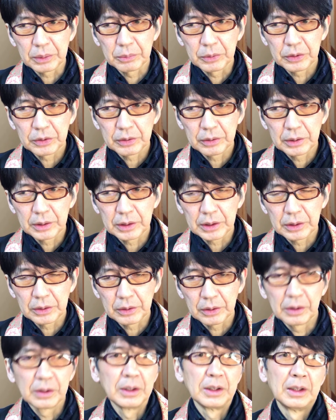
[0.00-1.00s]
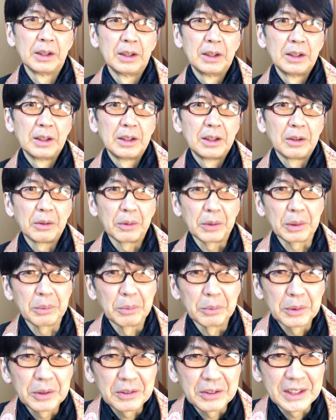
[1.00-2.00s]
もそうやけど俺も
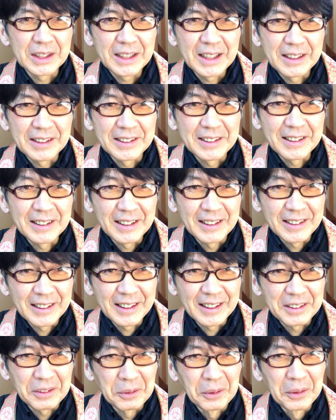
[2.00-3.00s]
もっとしっかりせんなんなと